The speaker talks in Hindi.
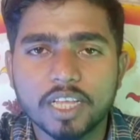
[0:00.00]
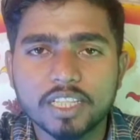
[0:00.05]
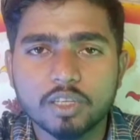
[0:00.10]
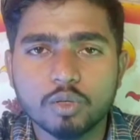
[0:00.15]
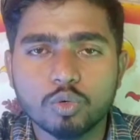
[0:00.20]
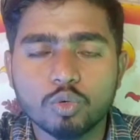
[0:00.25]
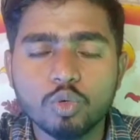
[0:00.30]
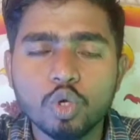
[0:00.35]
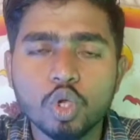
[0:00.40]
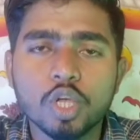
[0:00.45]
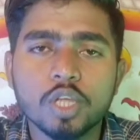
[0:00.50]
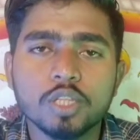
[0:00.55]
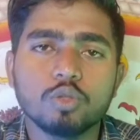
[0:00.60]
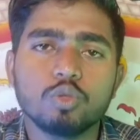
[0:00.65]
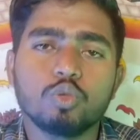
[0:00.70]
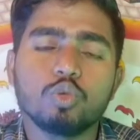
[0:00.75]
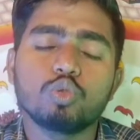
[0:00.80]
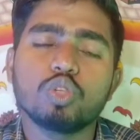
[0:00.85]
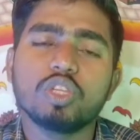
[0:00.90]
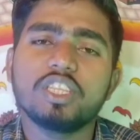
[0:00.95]
बात करूँ
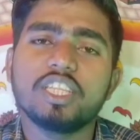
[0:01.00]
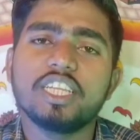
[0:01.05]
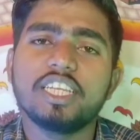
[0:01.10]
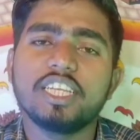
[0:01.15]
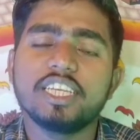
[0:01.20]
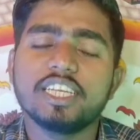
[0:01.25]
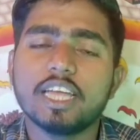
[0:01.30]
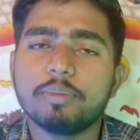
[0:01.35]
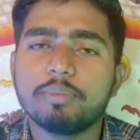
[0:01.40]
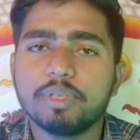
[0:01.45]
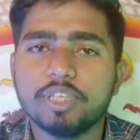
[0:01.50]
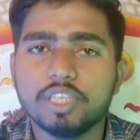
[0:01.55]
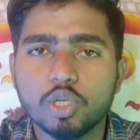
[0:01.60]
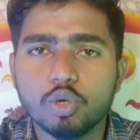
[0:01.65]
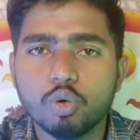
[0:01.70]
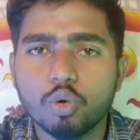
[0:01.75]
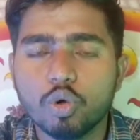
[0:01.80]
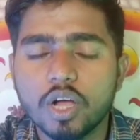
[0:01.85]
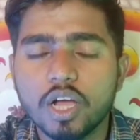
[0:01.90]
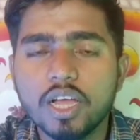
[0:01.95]
तो दूसरा तरीका यहाँ पे ये
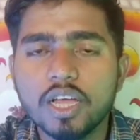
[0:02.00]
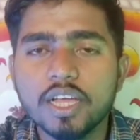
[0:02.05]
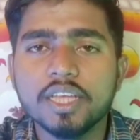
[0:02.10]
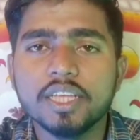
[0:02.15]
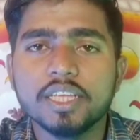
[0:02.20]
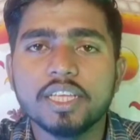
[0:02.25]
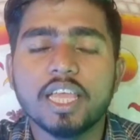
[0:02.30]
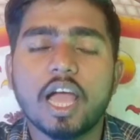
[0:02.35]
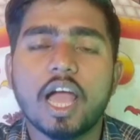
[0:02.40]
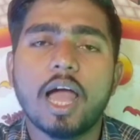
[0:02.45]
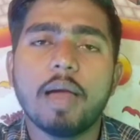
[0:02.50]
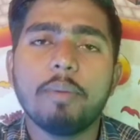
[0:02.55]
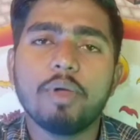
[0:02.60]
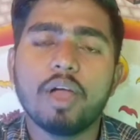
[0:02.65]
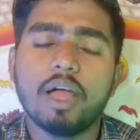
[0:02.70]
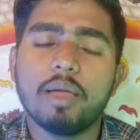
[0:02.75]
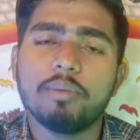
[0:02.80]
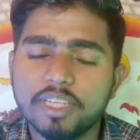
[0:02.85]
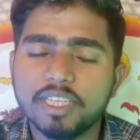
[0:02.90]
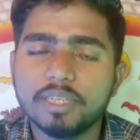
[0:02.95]
यह होगा कि
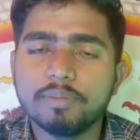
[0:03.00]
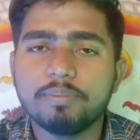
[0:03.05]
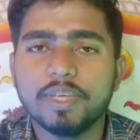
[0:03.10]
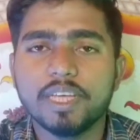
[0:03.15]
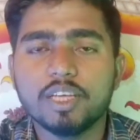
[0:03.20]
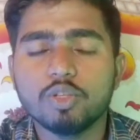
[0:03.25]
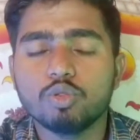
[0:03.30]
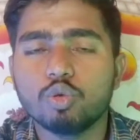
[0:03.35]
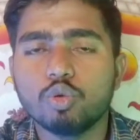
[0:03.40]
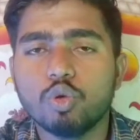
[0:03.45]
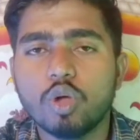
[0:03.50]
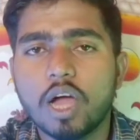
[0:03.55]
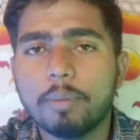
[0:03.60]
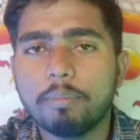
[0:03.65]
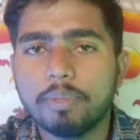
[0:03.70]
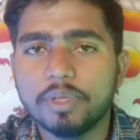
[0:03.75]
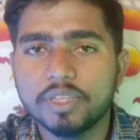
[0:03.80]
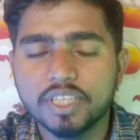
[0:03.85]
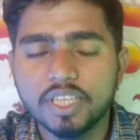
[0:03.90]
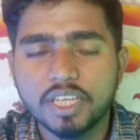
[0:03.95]
आप अमेजन पे के थ्रू
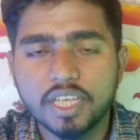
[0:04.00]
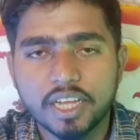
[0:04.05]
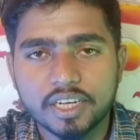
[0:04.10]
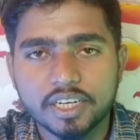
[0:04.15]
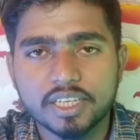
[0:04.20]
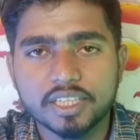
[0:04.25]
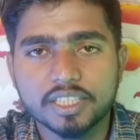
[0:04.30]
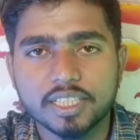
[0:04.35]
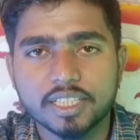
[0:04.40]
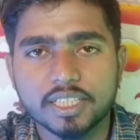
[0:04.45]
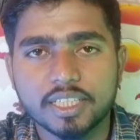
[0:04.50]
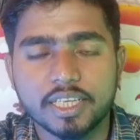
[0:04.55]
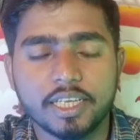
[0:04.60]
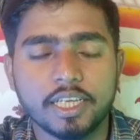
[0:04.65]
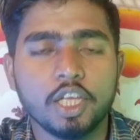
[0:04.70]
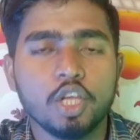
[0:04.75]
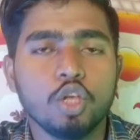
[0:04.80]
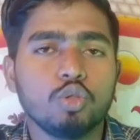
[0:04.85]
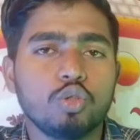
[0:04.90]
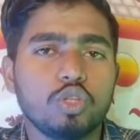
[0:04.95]
आप पैसे अर्न कर सकते
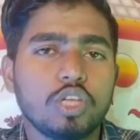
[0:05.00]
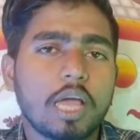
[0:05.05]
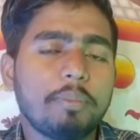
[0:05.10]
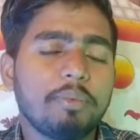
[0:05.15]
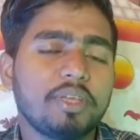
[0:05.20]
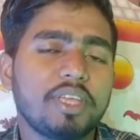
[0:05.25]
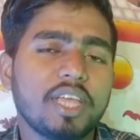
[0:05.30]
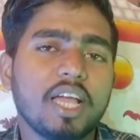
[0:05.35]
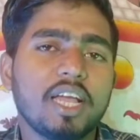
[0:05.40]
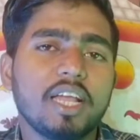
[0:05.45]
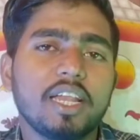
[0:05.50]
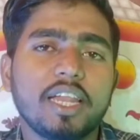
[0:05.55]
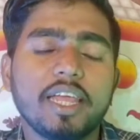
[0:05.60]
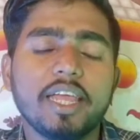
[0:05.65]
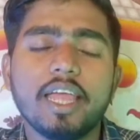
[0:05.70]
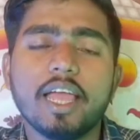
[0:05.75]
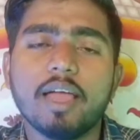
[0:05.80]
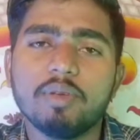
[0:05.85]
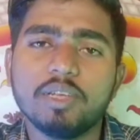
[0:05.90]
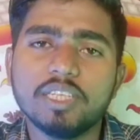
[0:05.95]
हैं तो यहाँ पे क्या करना
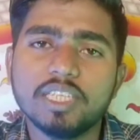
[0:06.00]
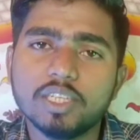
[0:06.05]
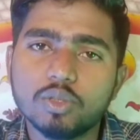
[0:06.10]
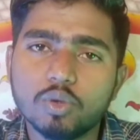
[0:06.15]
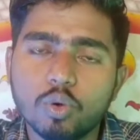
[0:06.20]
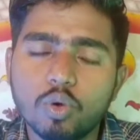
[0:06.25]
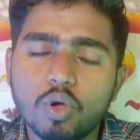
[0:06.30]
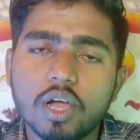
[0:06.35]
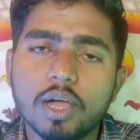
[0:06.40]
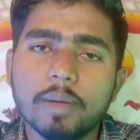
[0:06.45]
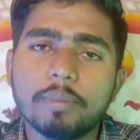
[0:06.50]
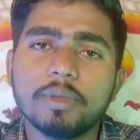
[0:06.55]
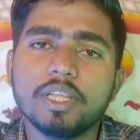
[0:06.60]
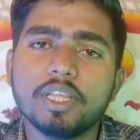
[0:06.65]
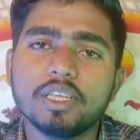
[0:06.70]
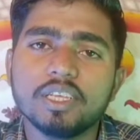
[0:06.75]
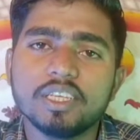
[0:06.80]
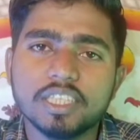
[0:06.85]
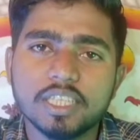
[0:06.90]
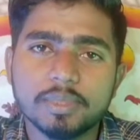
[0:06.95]
है अमेजन को
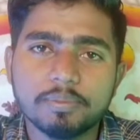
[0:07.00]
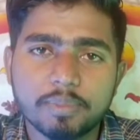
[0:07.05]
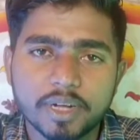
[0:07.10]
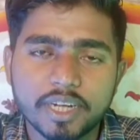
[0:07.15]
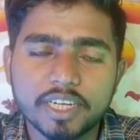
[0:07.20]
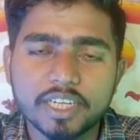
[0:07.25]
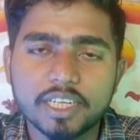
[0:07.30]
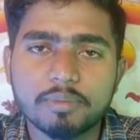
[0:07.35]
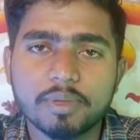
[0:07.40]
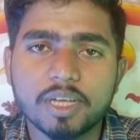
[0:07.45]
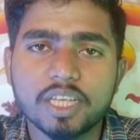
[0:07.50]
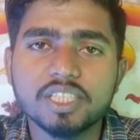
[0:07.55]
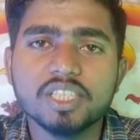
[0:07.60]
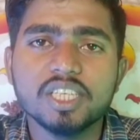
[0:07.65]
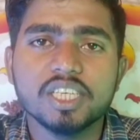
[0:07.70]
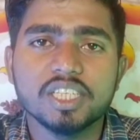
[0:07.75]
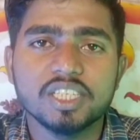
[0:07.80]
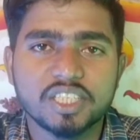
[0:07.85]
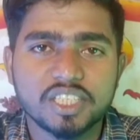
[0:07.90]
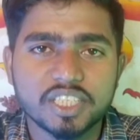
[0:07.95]
अपने किसी फ्रेंड के पास
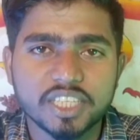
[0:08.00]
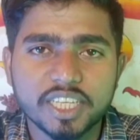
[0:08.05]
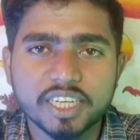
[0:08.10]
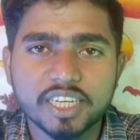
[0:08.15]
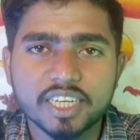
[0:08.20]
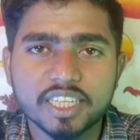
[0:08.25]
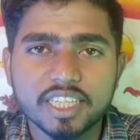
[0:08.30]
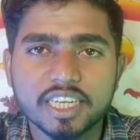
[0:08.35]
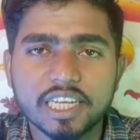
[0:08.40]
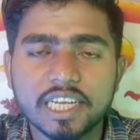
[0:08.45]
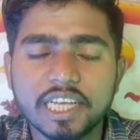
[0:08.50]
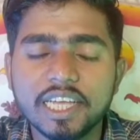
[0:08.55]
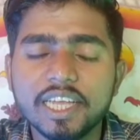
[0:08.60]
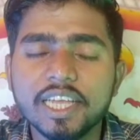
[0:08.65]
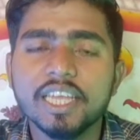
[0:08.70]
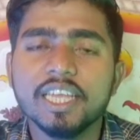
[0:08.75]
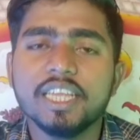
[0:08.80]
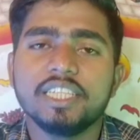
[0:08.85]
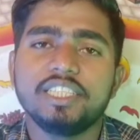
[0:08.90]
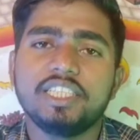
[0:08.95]
शेयर कर देना है
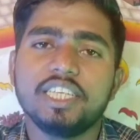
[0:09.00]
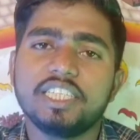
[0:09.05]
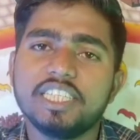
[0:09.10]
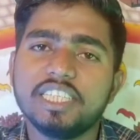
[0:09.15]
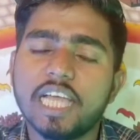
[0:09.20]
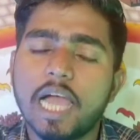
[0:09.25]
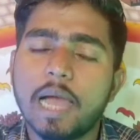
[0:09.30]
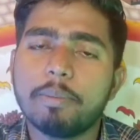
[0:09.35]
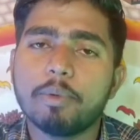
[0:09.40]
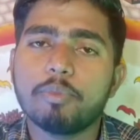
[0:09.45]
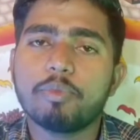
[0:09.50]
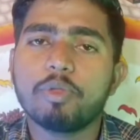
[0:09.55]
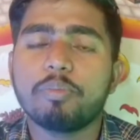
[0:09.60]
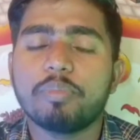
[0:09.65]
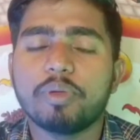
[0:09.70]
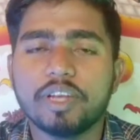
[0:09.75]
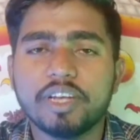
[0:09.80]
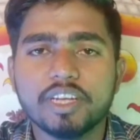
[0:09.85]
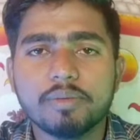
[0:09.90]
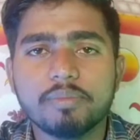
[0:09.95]
जैसे आप अपने
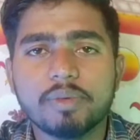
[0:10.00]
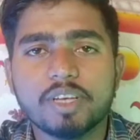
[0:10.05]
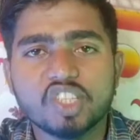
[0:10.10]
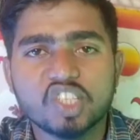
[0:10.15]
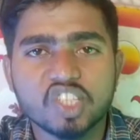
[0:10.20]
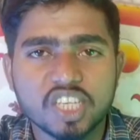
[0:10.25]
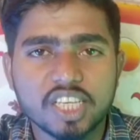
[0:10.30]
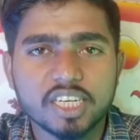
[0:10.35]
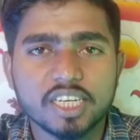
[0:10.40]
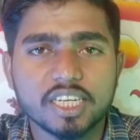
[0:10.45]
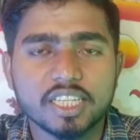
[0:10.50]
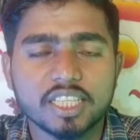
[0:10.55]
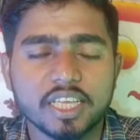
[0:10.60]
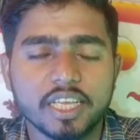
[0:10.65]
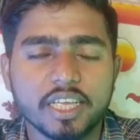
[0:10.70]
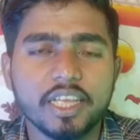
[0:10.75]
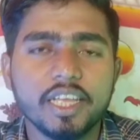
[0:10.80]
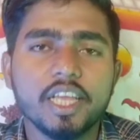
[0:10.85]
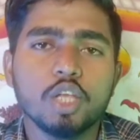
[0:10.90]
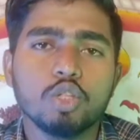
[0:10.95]
फ्रेंड के पास शेयर करते
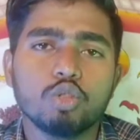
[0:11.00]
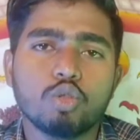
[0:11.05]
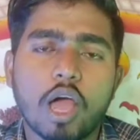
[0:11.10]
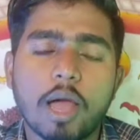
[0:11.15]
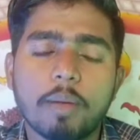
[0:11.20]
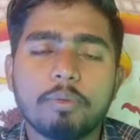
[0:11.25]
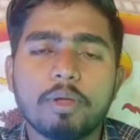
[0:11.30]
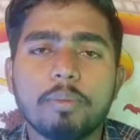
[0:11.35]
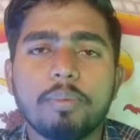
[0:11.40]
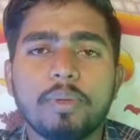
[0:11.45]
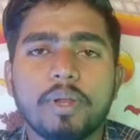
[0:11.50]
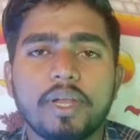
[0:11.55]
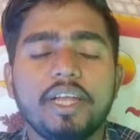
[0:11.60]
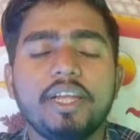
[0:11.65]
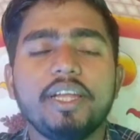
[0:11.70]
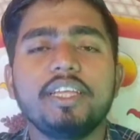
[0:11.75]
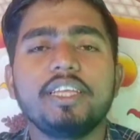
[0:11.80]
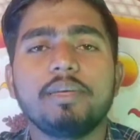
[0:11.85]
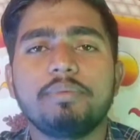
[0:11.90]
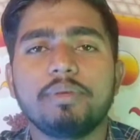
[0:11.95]
हैं तो आपका
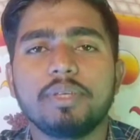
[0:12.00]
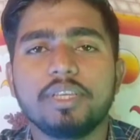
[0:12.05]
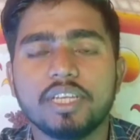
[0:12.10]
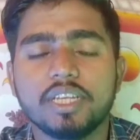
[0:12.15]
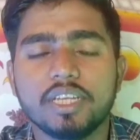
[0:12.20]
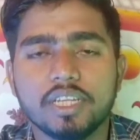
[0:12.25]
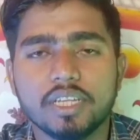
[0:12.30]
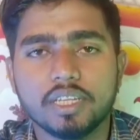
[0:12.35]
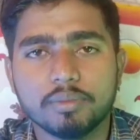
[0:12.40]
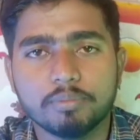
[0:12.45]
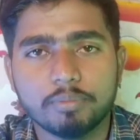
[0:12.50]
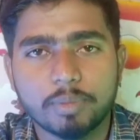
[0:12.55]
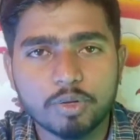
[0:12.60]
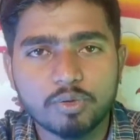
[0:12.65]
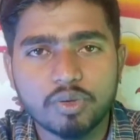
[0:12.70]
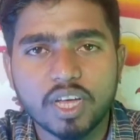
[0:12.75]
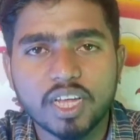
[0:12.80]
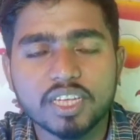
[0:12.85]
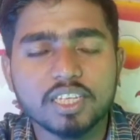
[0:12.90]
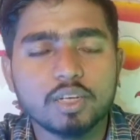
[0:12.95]
फ्रेंड या फिर
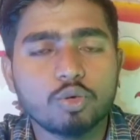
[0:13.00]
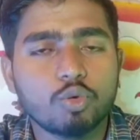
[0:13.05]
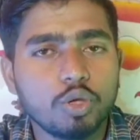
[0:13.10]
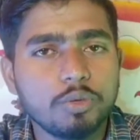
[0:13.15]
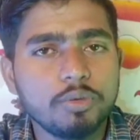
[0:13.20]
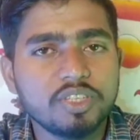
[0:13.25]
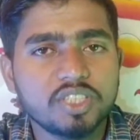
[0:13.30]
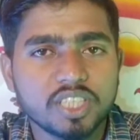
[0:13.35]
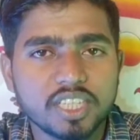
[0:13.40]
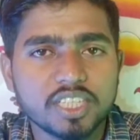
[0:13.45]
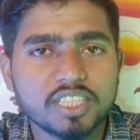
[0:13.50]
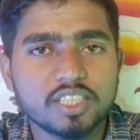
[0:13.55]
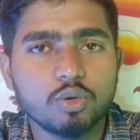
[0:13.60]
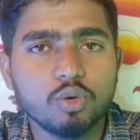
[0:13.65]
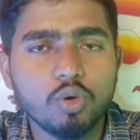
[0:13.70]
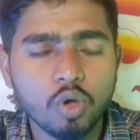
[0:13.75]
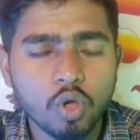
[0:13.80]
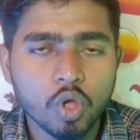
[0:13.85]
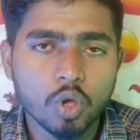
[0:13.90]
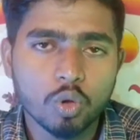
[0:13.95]
परिवार या कोई भी सदस्य
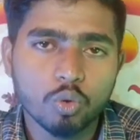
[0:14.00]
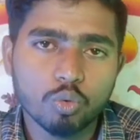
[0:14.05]
हो